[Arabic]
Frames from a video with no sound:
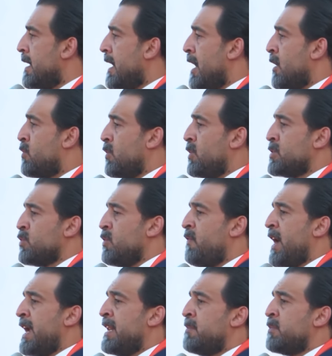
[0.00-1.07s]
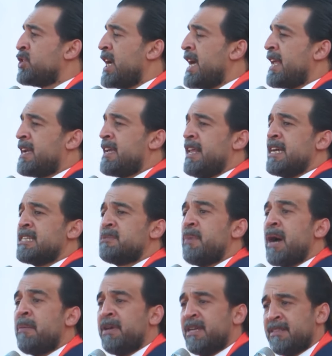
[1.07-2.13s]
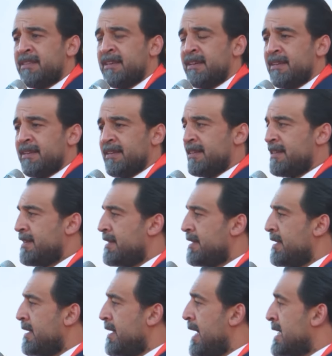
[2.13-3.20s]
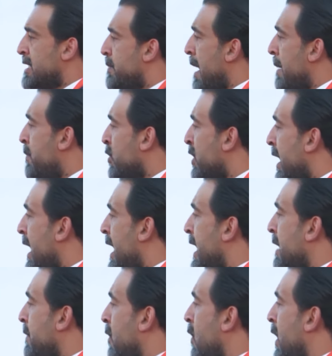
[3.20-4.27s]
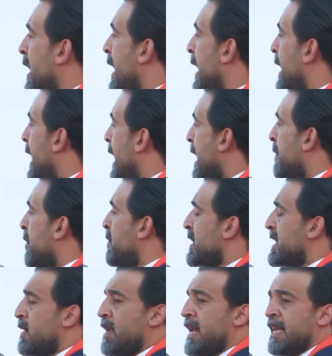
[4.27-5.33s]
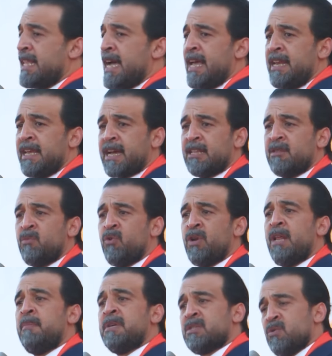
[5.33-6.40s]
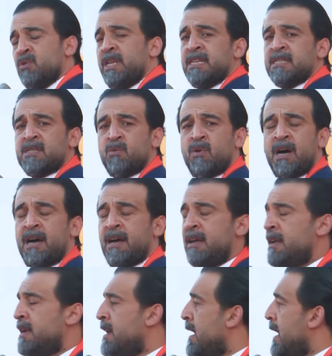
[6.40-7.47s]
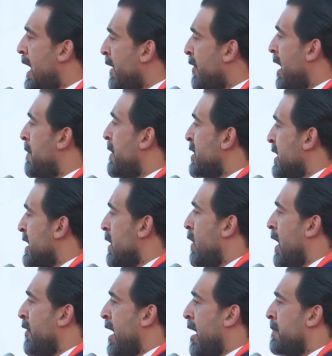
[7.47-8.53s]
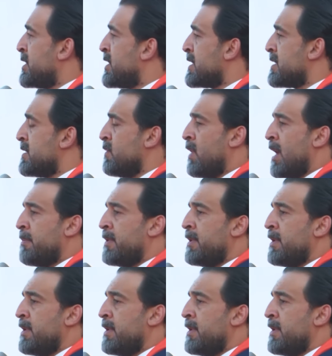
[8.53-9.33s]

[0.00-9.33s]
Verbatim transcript: أكو عزوف عن المشاركة لأسباب عدة أسباب متراكمة ولها علاقة بمستوى الأداء اللي يقدمونه المسؤولين سواء أعضاء مجلس أو أعضاء مجلس نواب